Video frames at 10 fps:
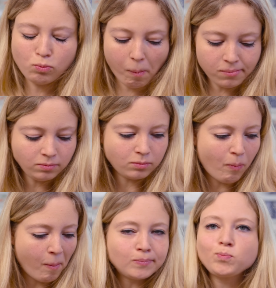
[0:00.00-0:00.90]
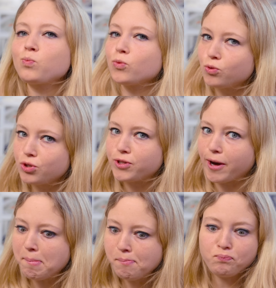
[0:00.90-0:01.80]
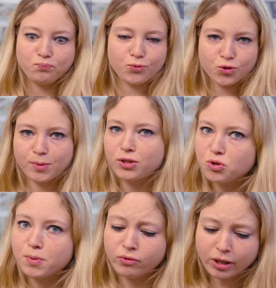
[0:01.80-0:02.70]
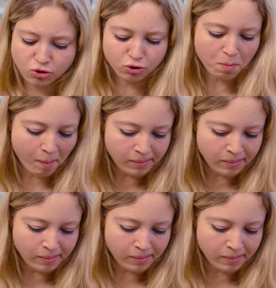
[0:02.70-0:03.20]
Mhm. Und siehe da, es schmeckt nach Spekulatius.